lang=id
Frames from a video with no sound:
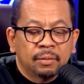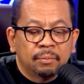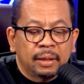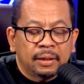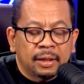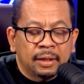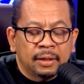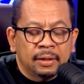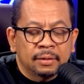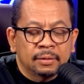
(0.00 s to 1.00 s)

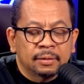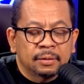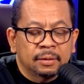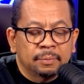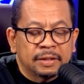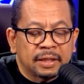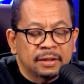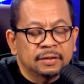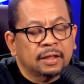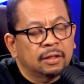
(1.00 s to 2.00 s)
maka uh, Mas
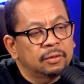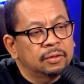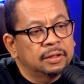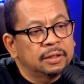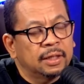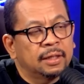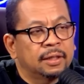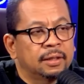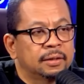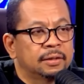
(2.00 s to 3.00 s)
Anies kalau
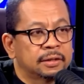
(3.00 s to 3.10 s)
dia